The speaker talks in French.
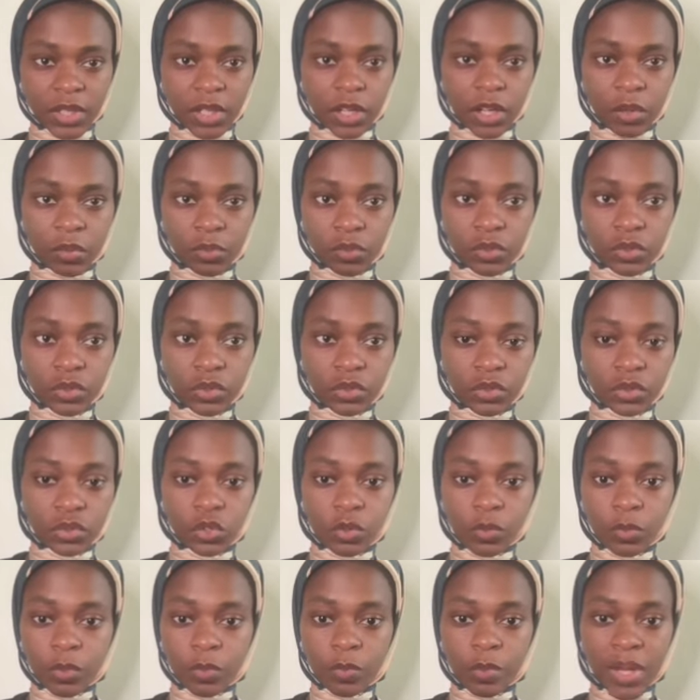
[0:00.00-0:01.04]
En plus, tu
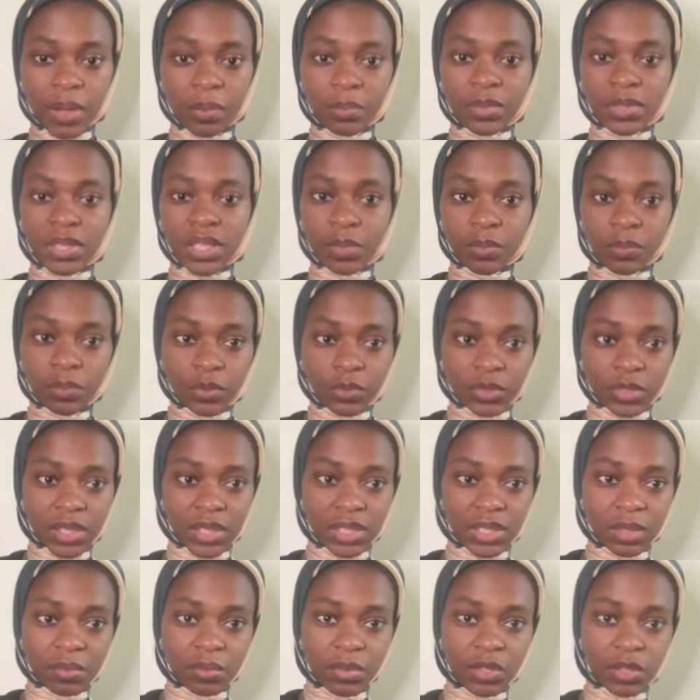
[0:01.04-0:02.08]
peux même déposer
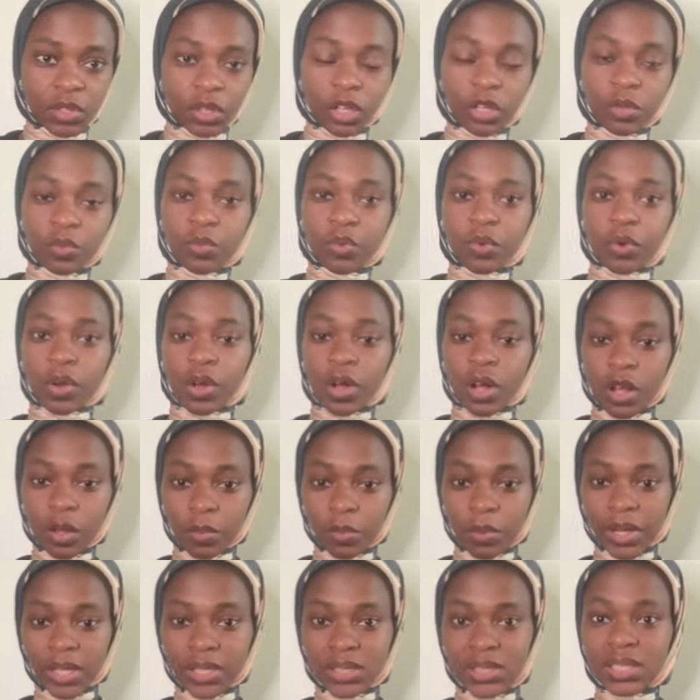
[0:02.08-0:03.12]
tes bitcoins pour
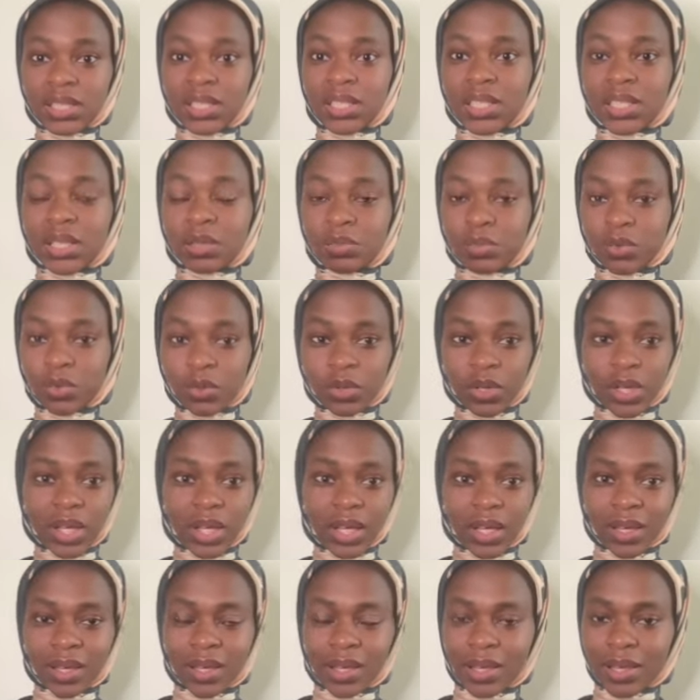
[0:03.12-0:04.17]
emprunter des cryptos
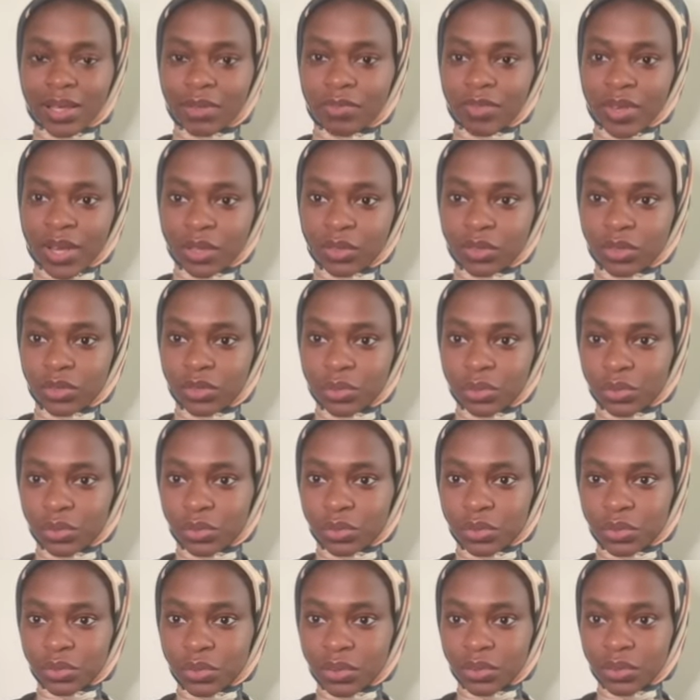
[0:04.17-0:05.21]
et faire d'autres
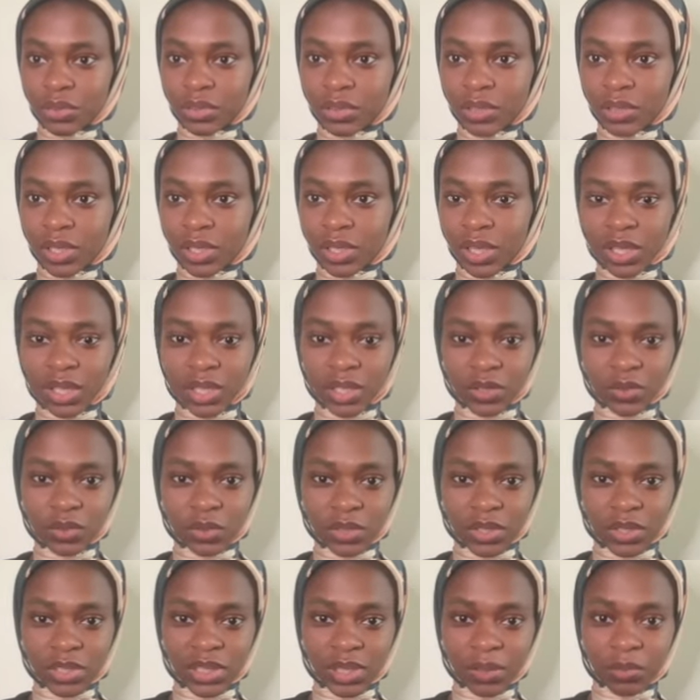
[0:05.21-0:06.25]
choses. Ils ont un
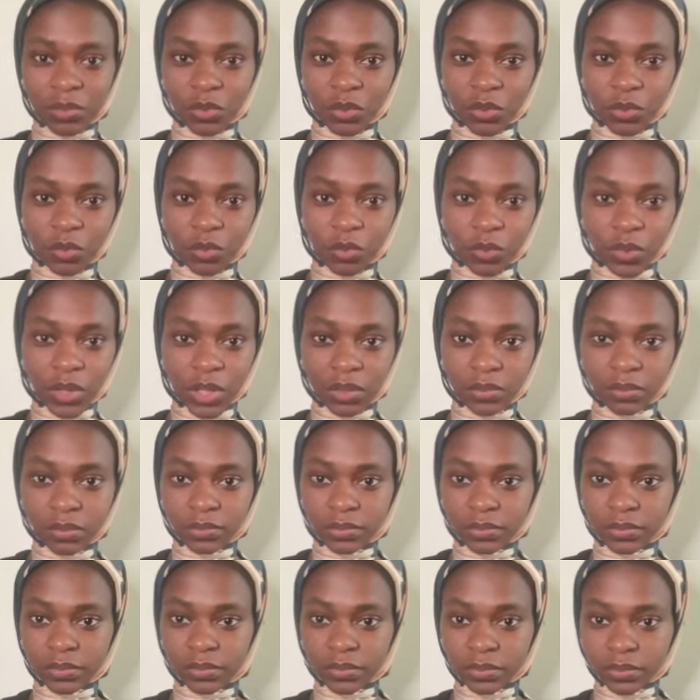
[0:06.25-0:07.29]
système de points.
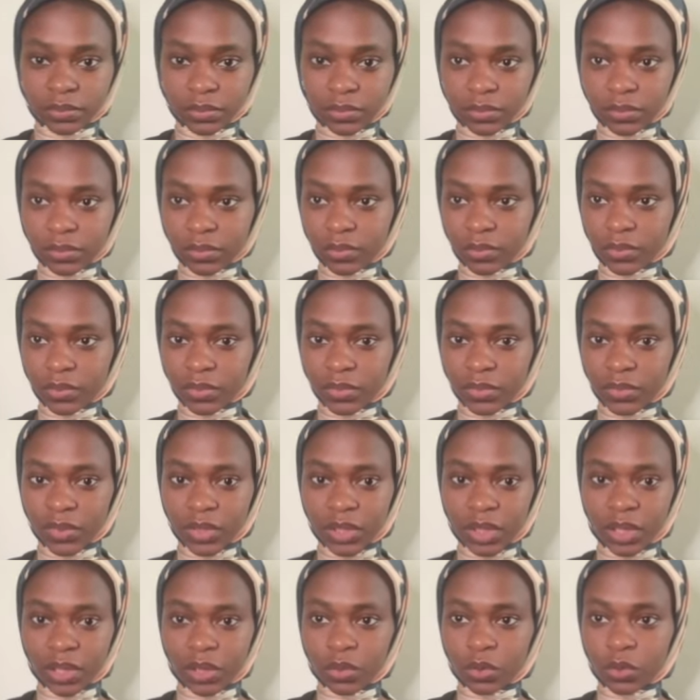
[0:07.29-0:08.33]

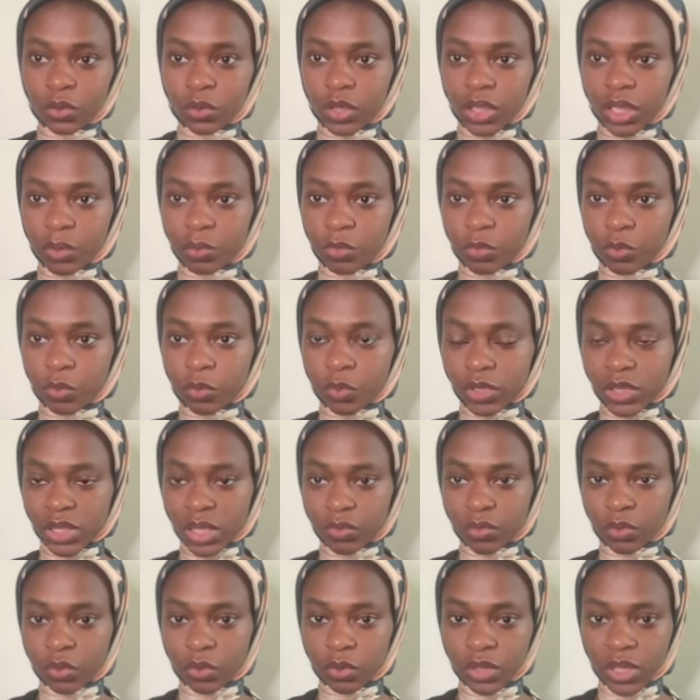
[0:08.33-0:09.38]
Ok, bon, pour ça, il
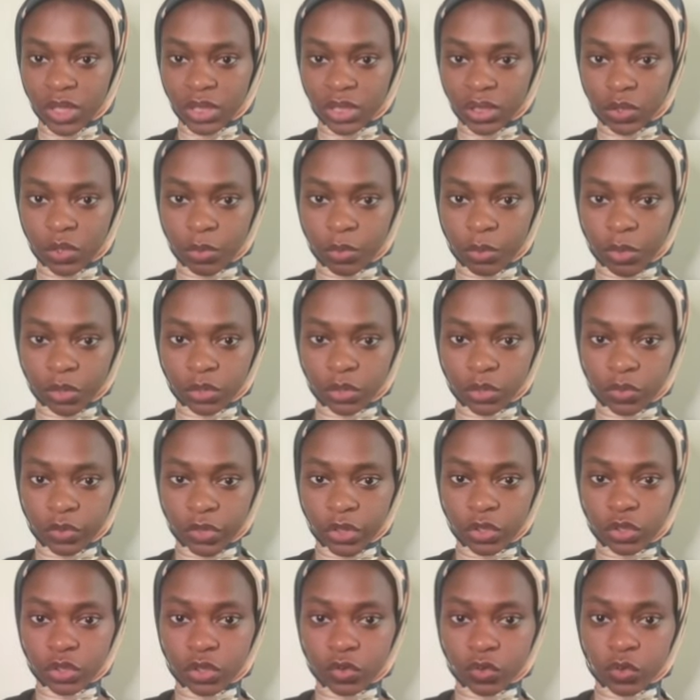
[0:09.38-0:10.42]
faut connecter le
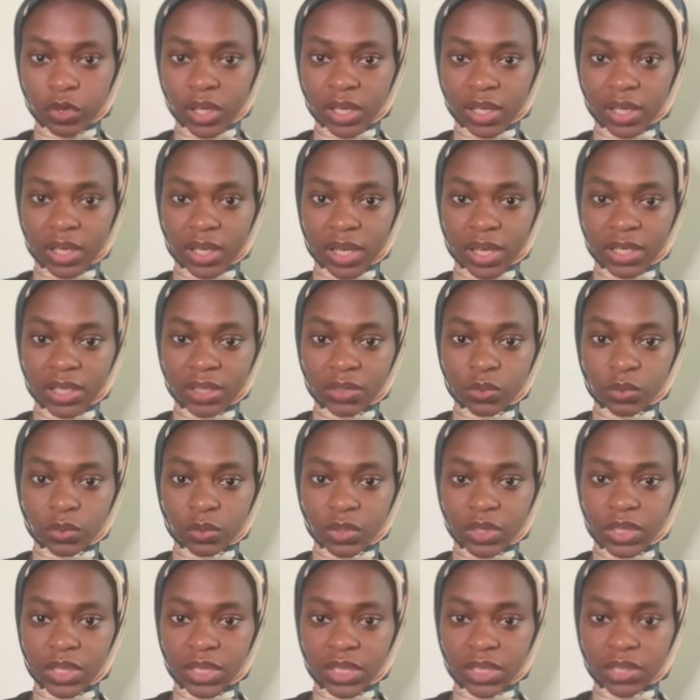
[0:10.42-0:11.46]
portefeuille. Tu vois que là, ils ont
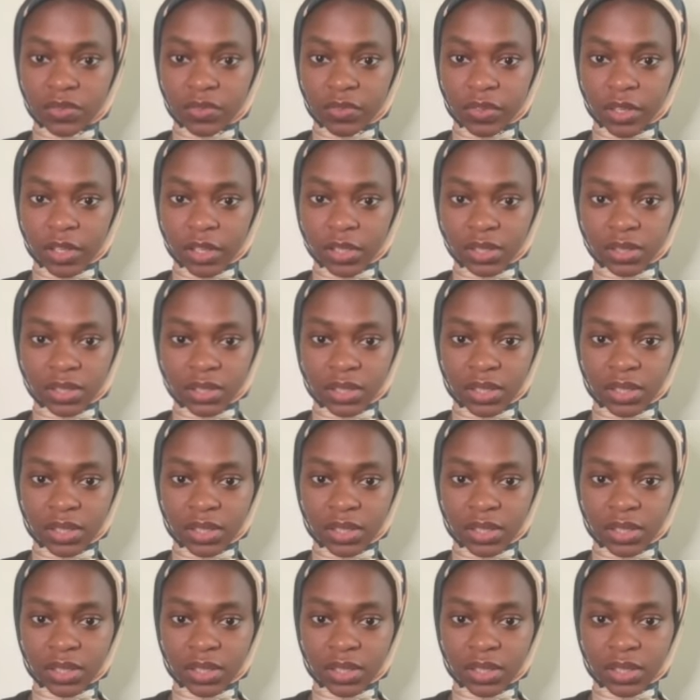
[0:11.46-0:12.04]
Xverse,